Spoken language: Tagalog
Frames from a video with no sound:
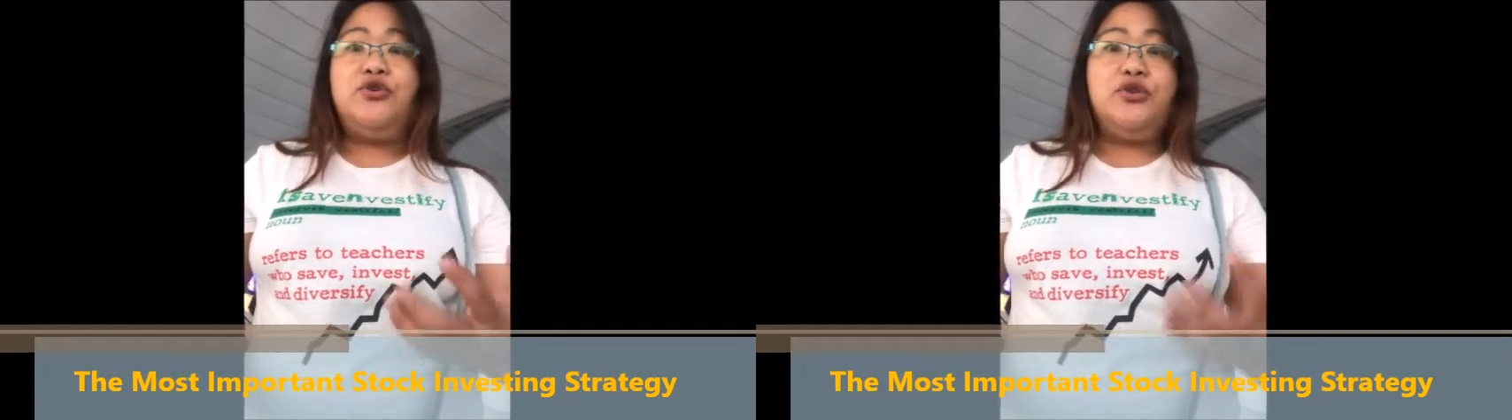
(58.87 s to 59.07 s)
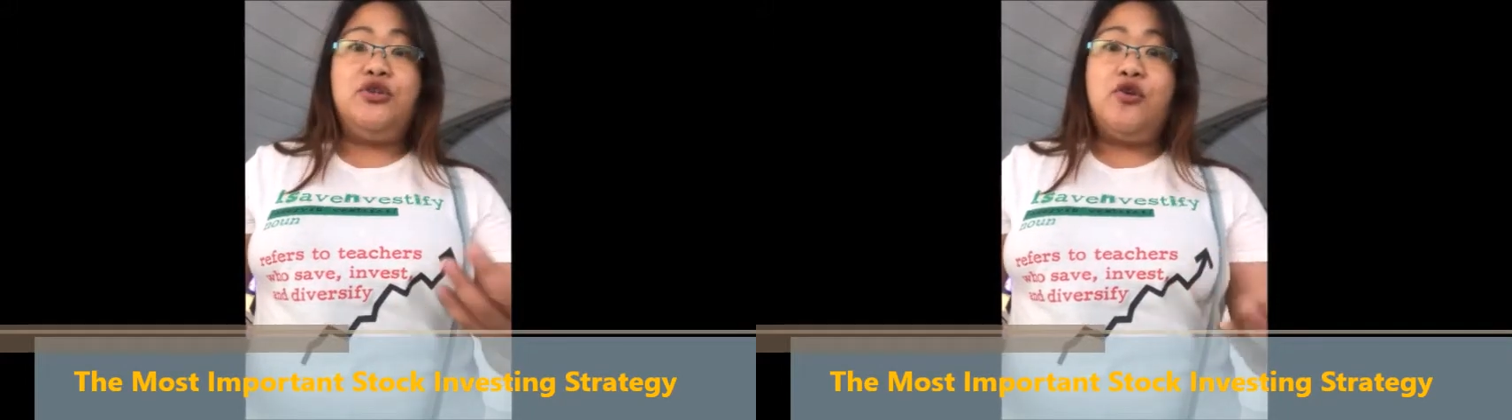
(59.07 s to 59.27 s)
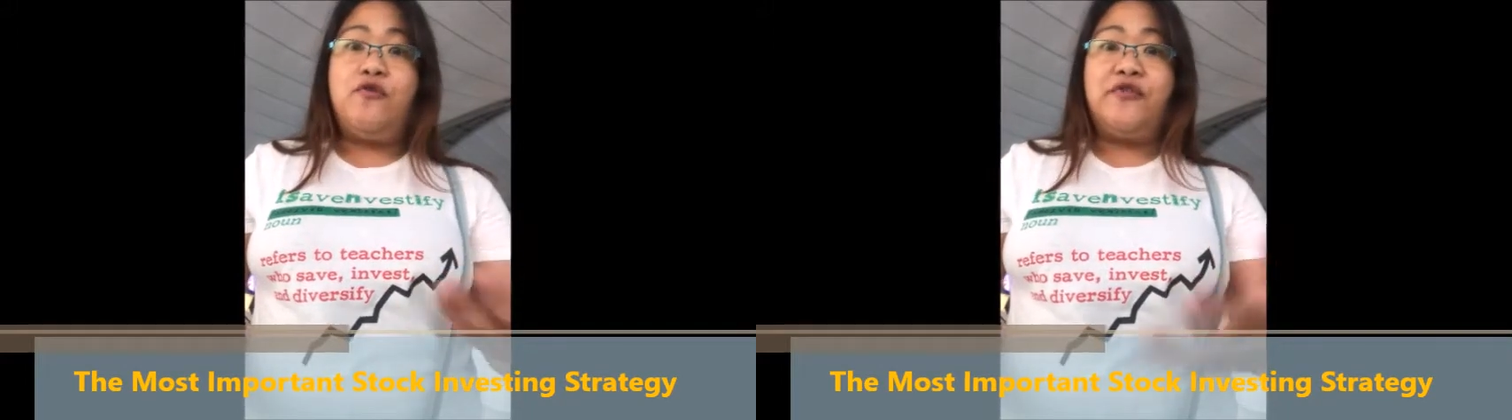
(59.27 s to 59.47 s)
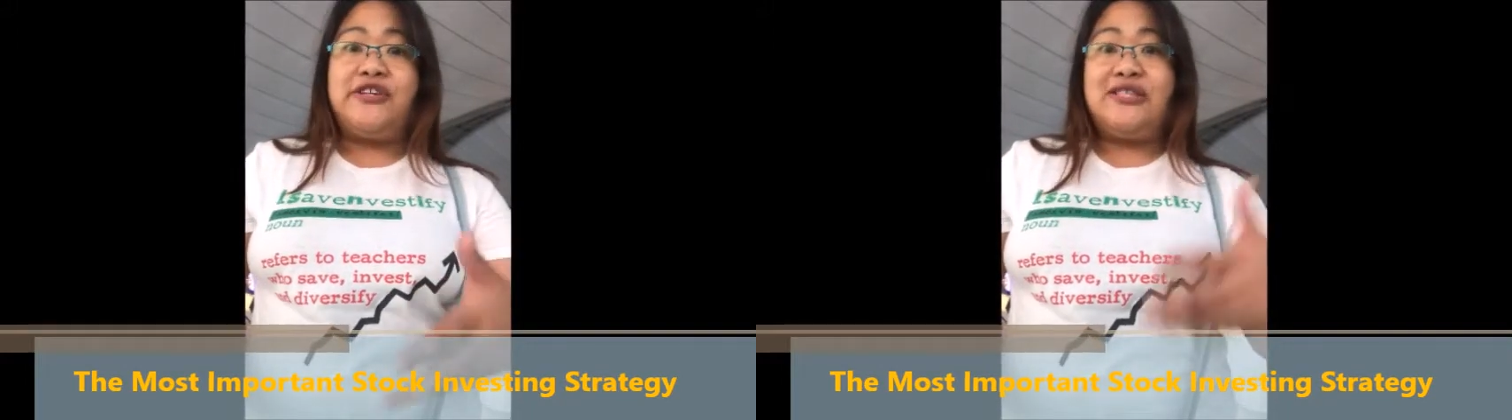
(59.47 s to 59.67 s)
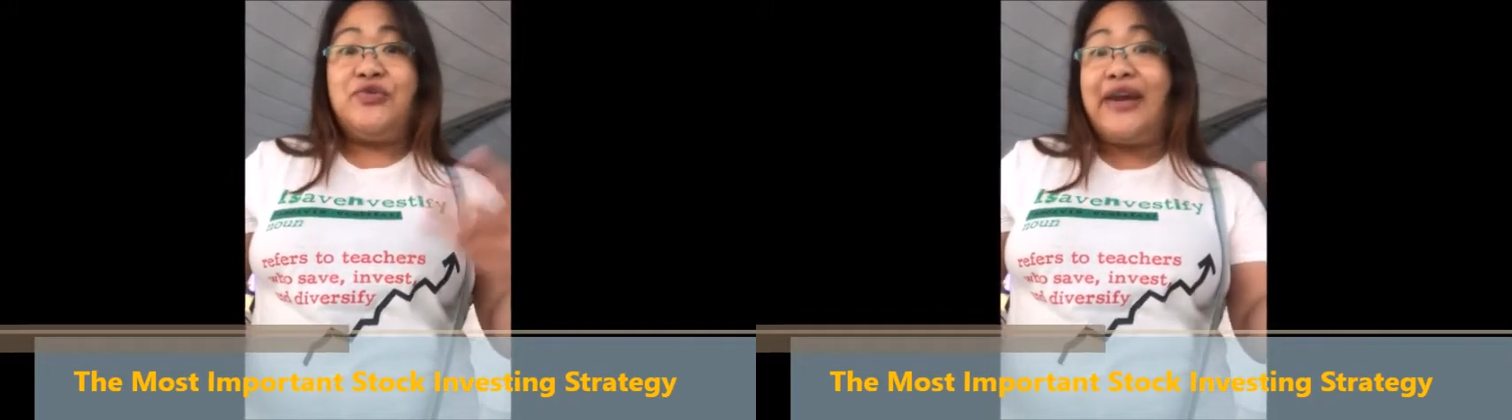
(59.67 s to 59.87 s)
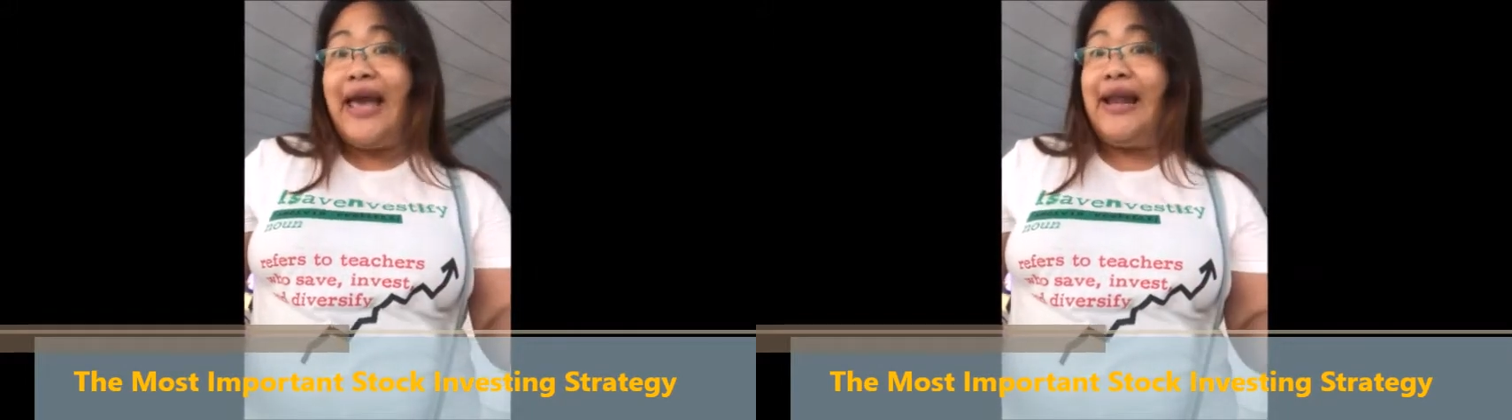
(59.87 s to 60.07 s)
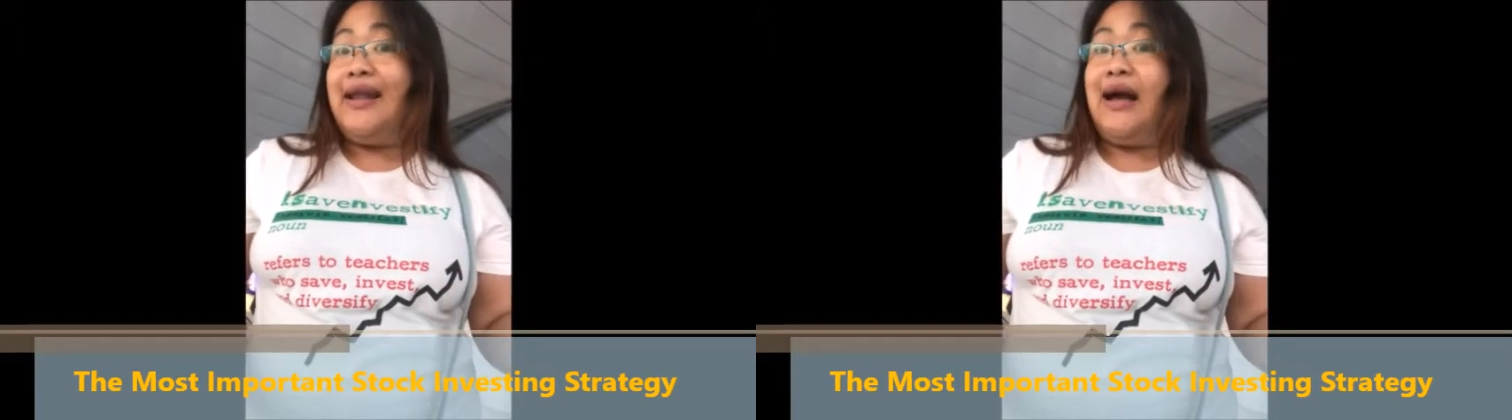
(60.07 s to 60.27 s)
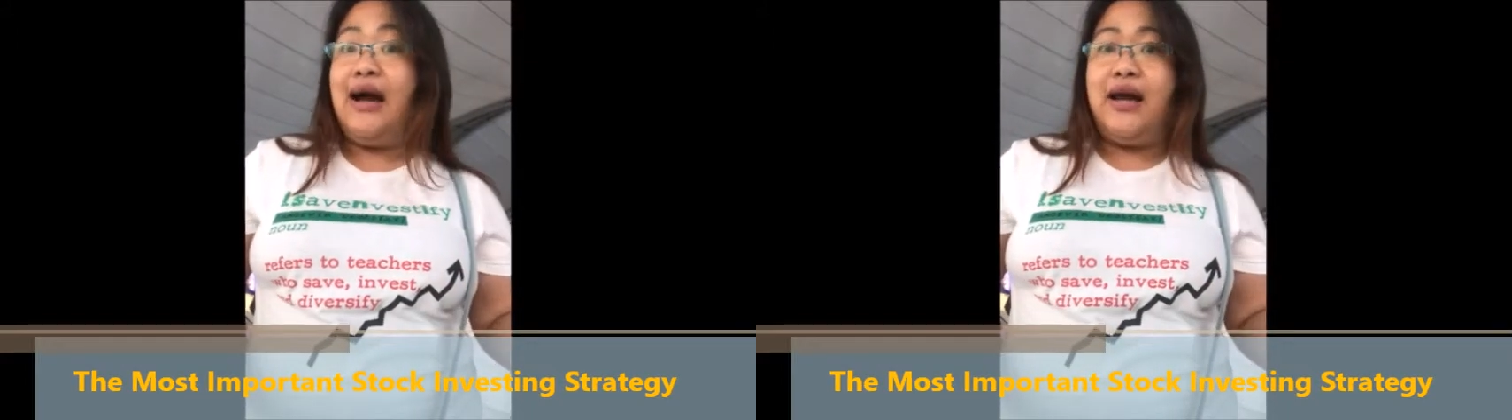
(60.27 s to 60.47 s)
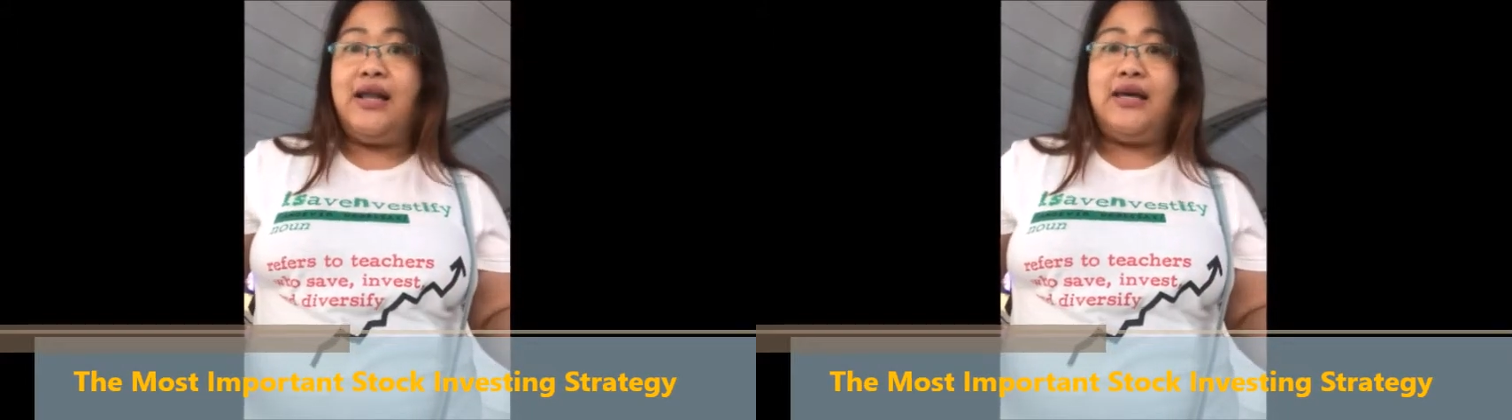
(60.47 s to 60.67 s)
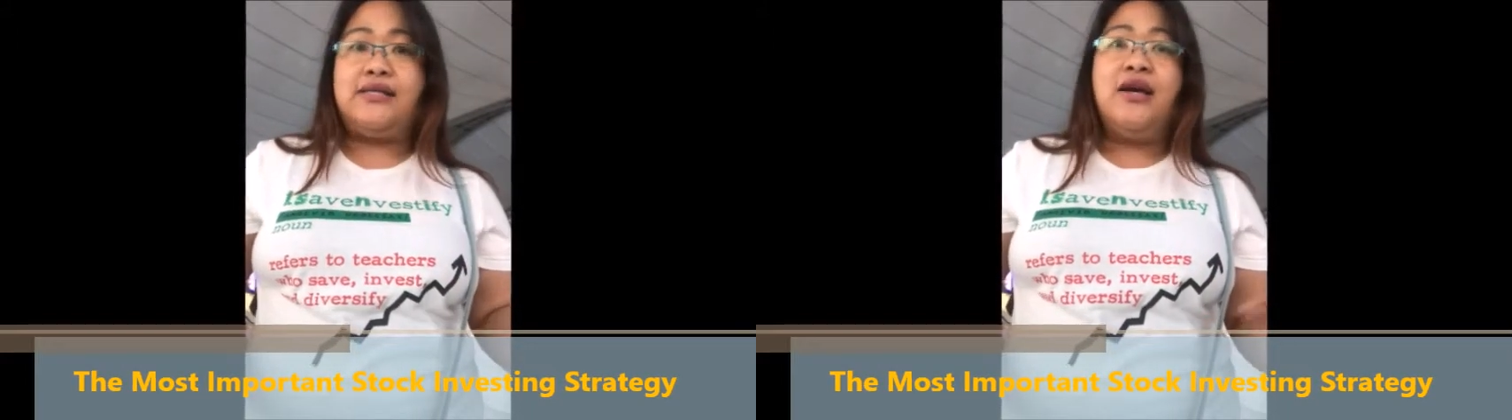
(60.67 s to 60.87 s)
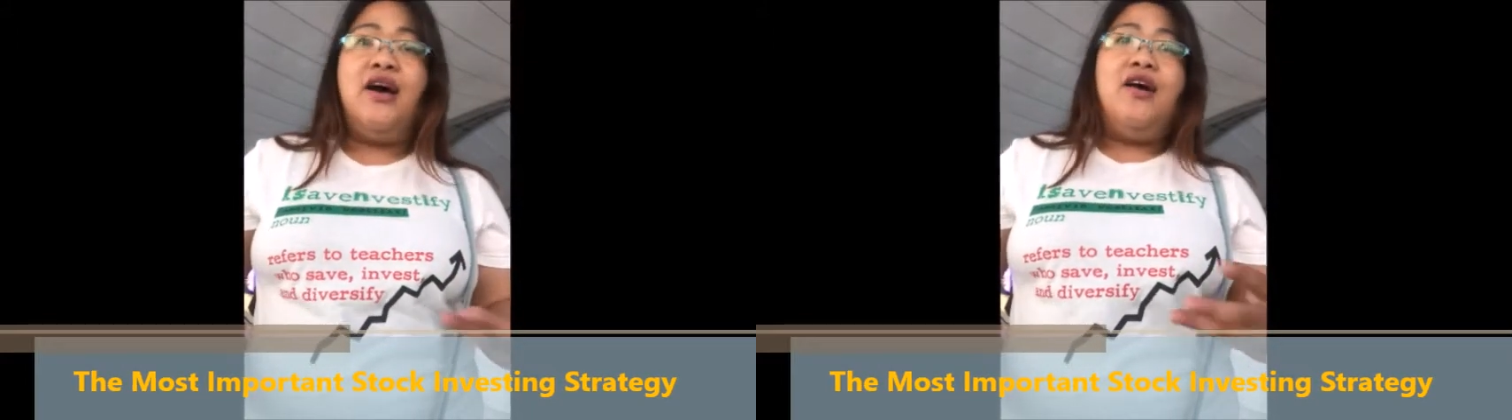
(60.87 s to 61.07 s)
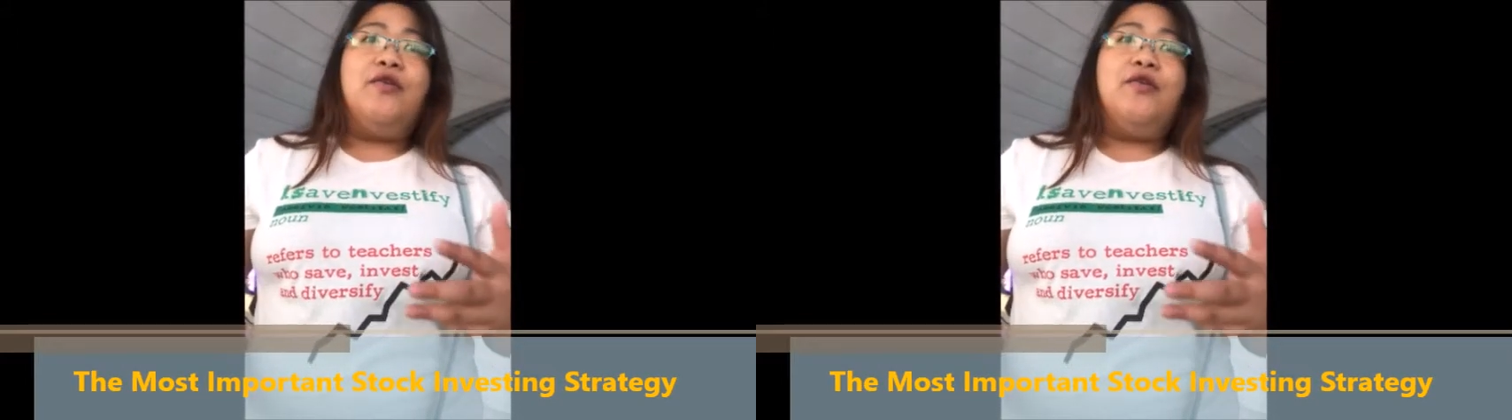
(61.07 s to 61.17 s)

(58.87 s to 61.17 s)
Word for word: you should know first kung kailan ka aalis,